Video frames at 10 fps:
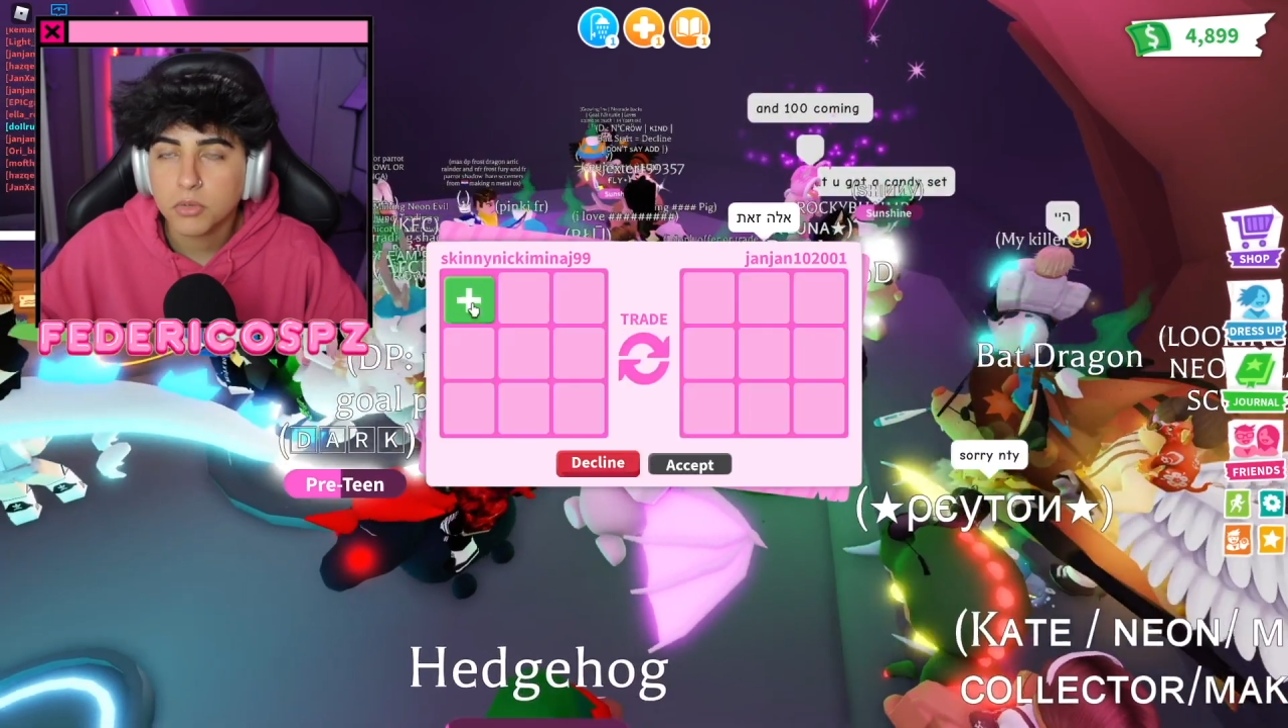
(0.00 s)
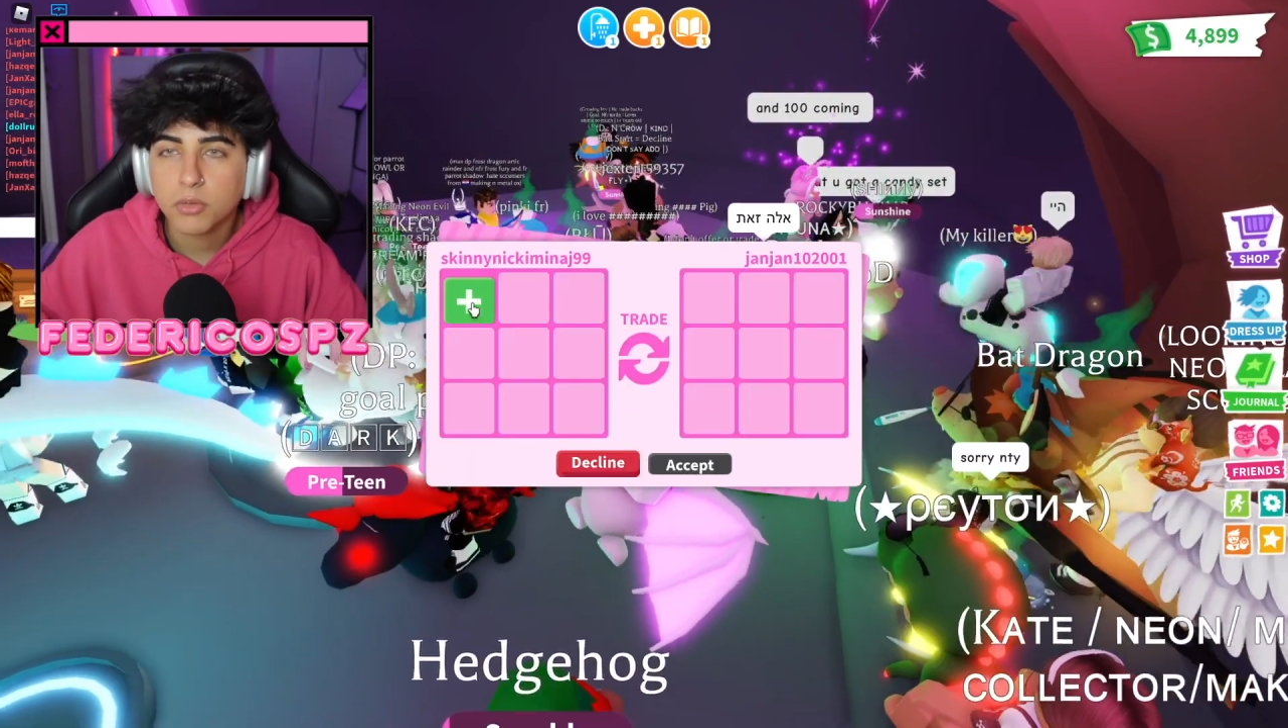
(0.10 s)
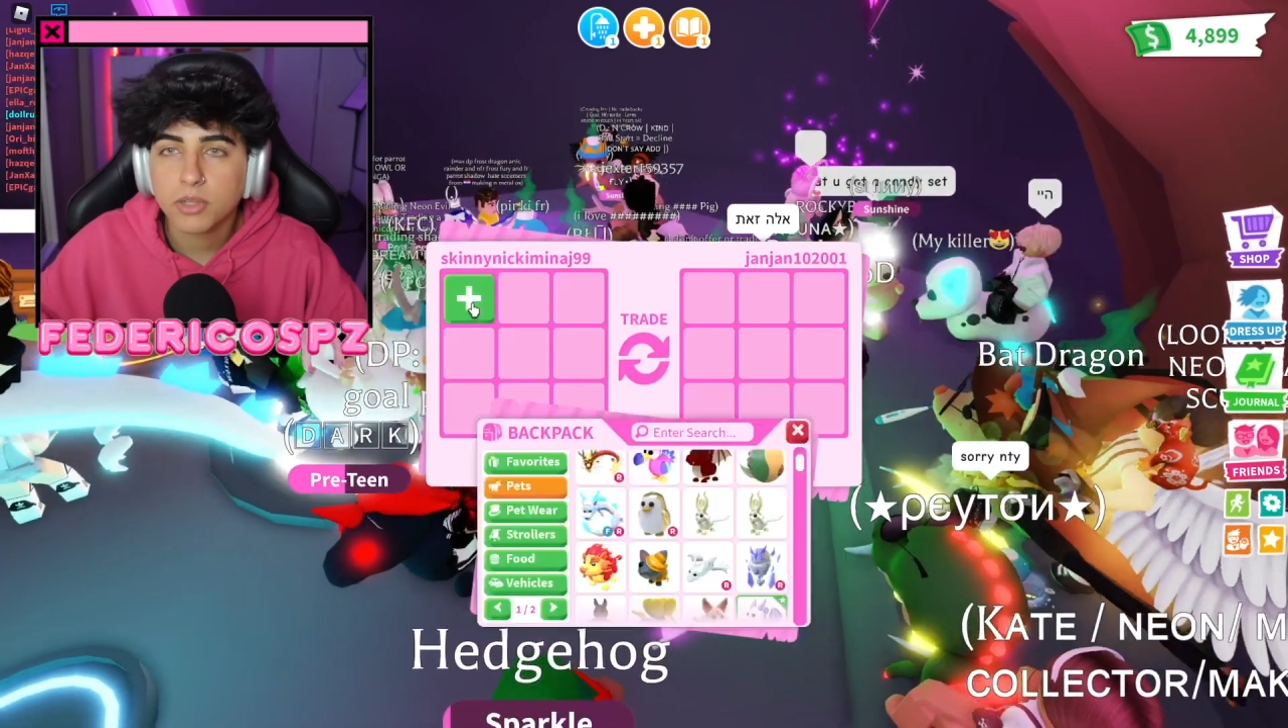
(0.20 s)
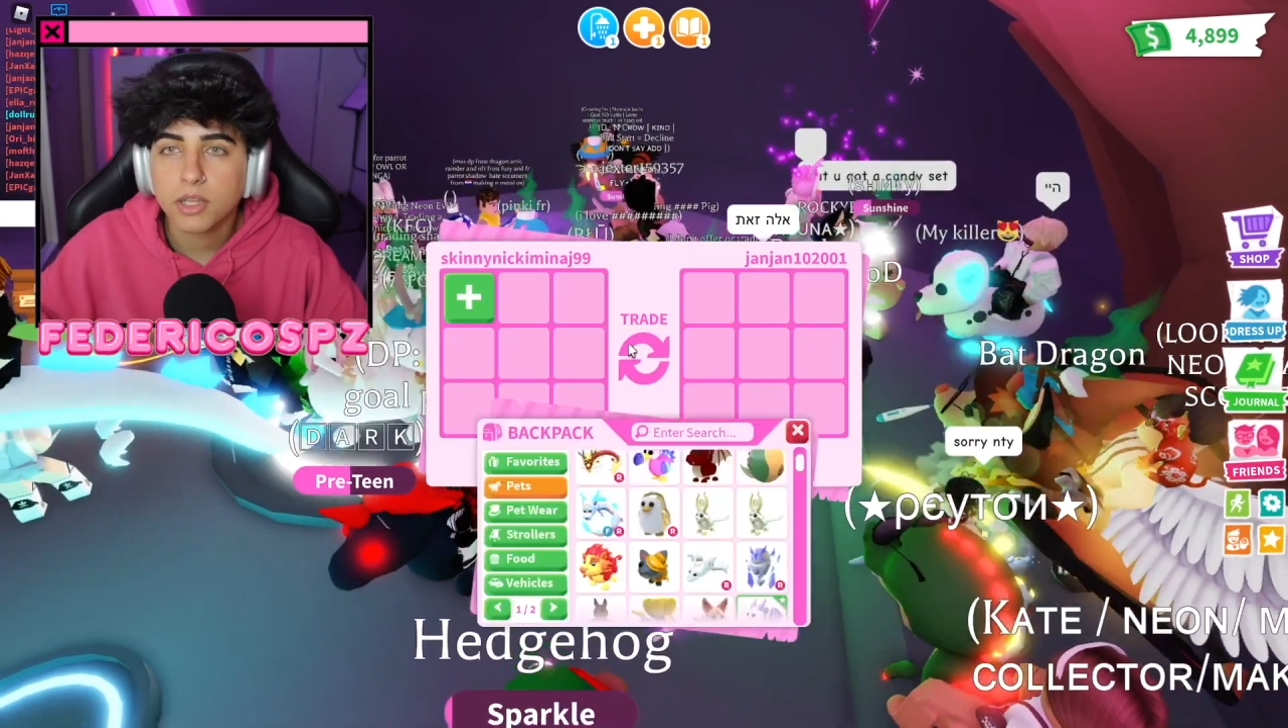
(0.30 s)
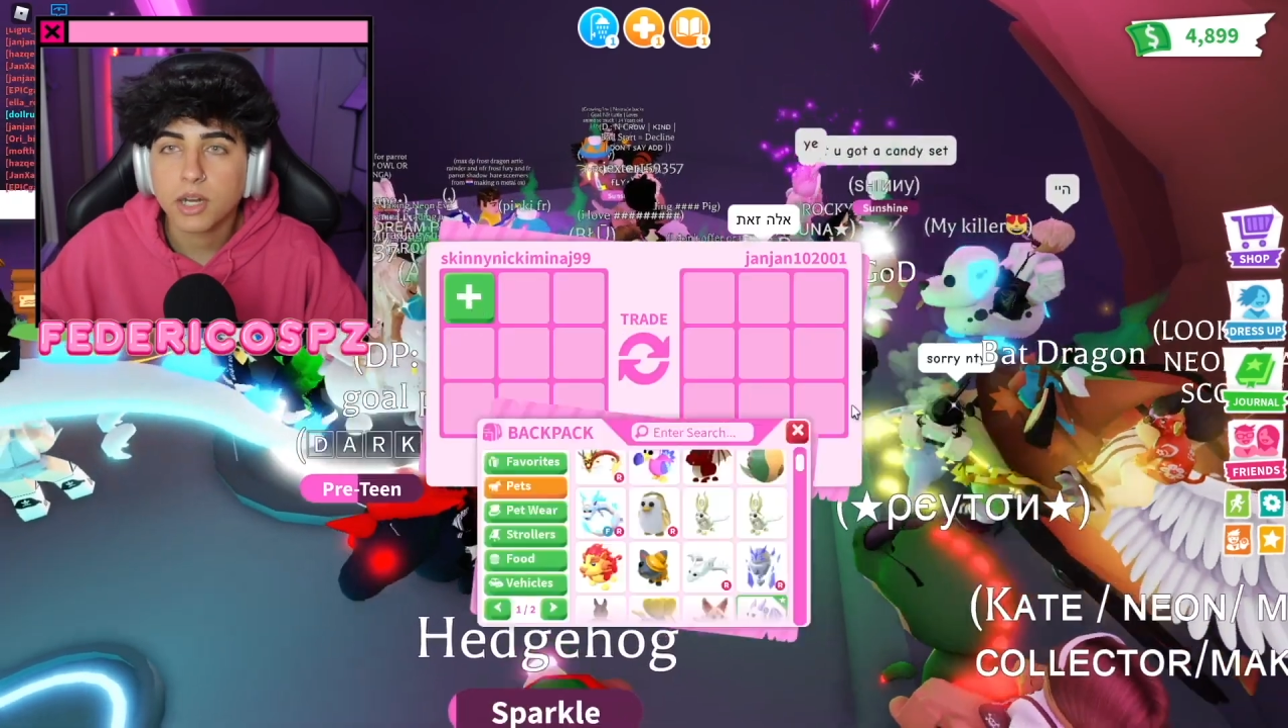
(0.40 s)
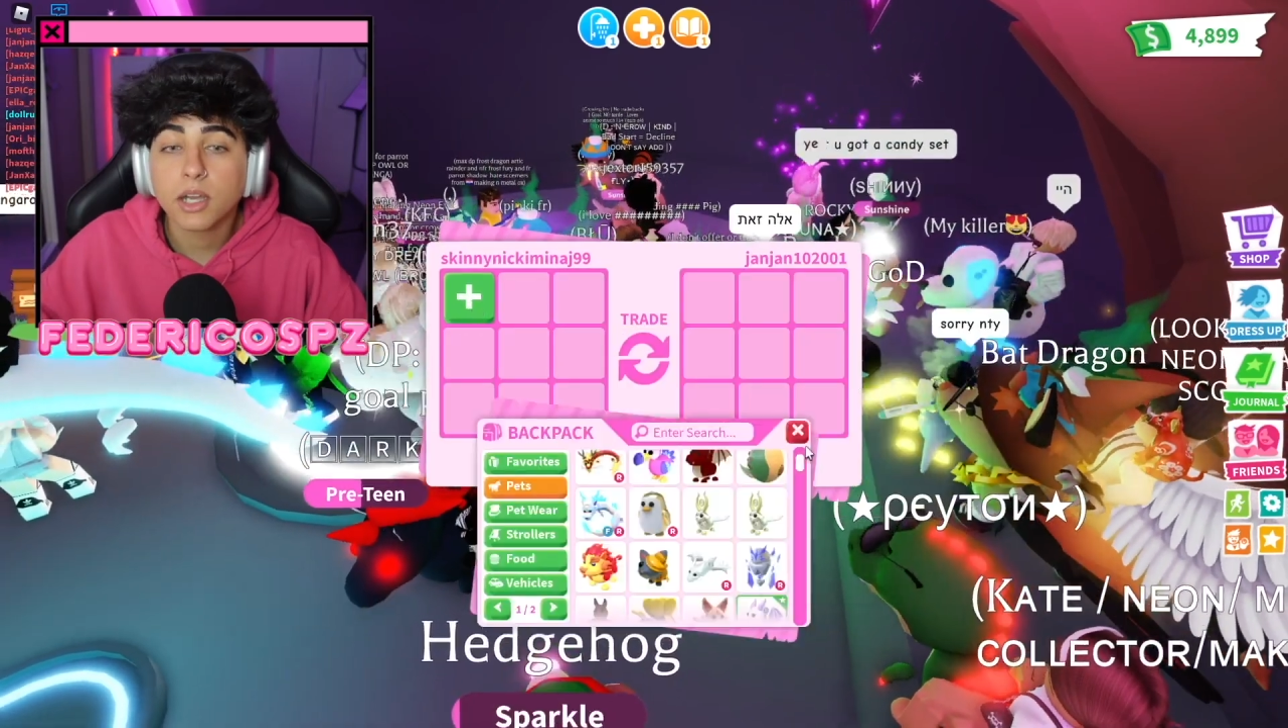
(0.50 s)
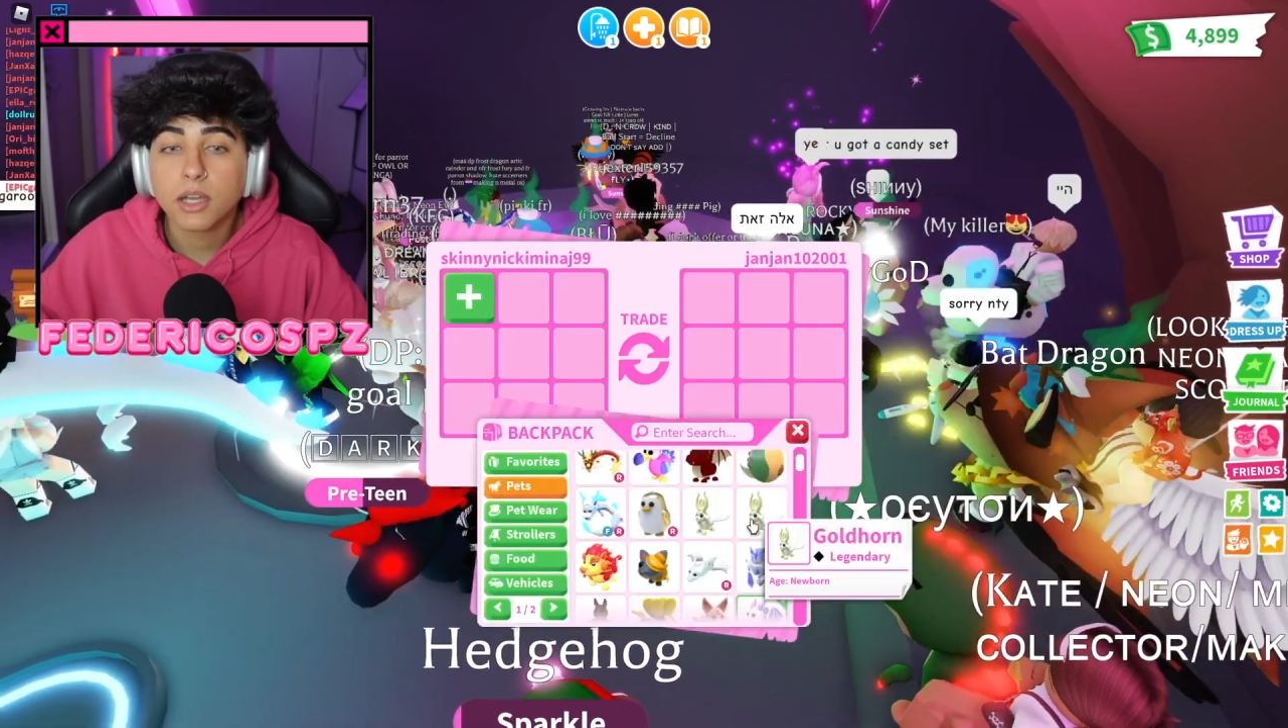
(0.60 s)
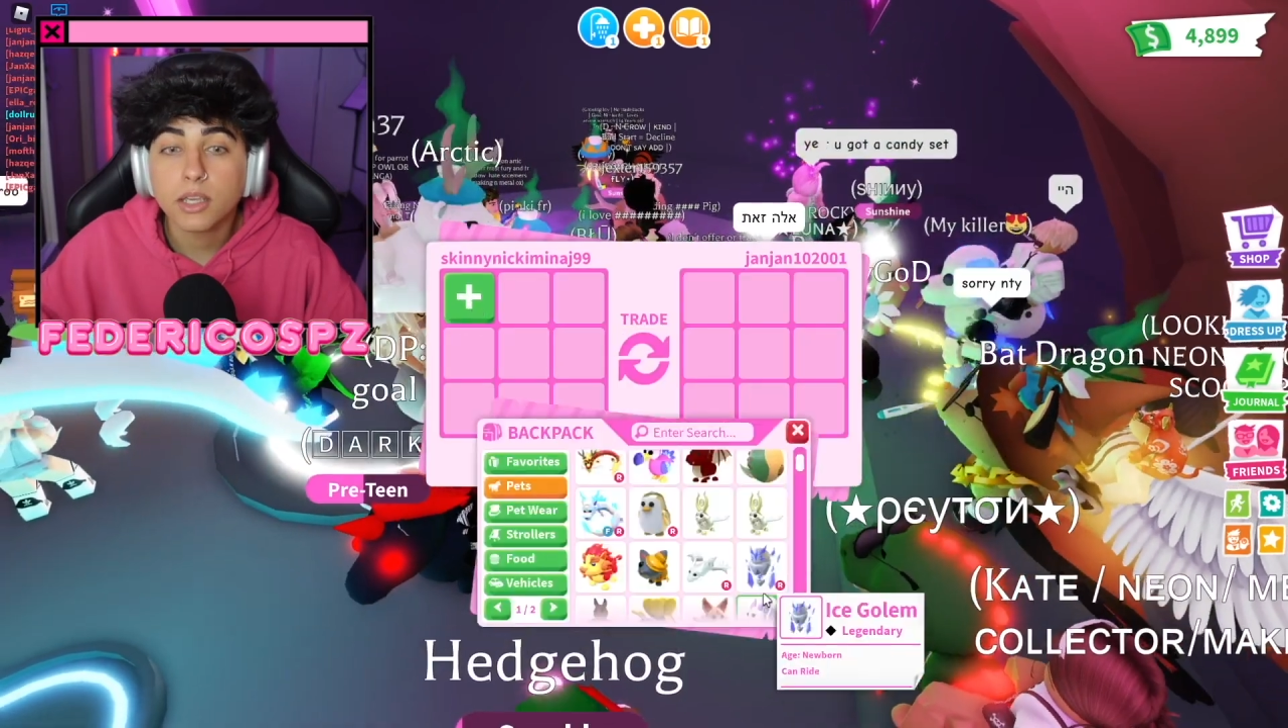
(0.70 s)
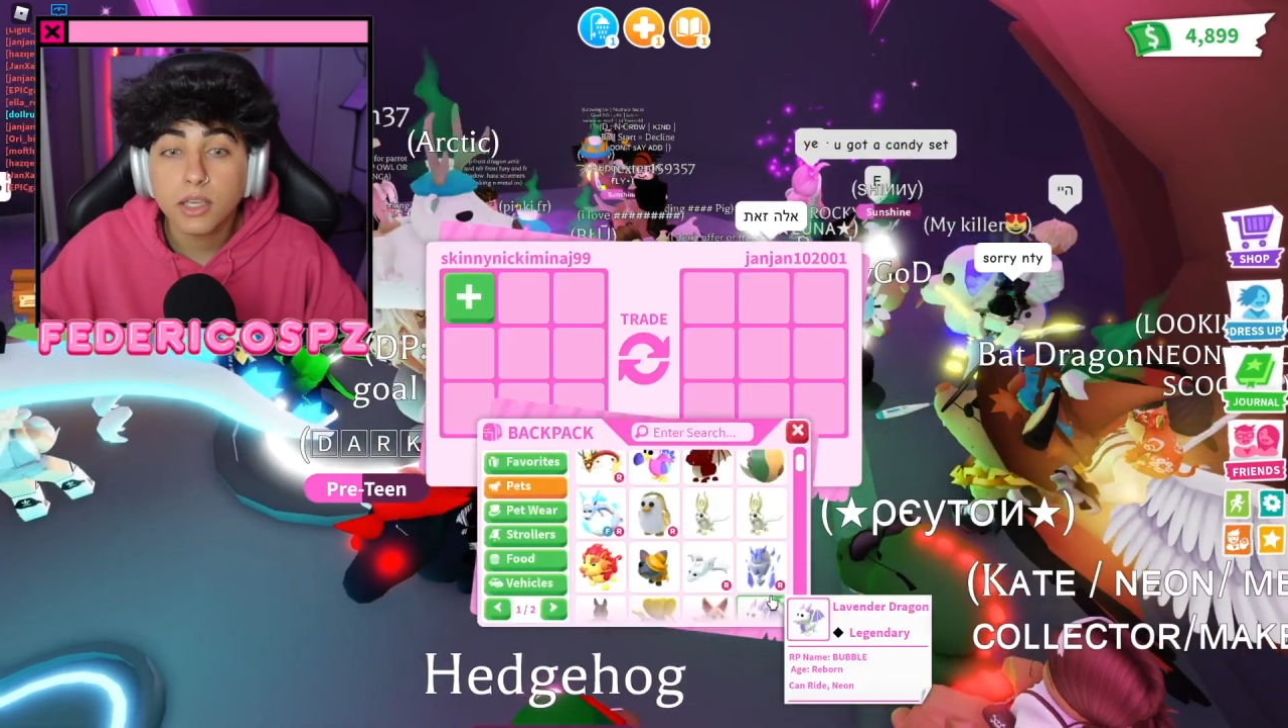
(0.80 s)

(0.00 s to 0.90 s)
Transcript: me mi manderà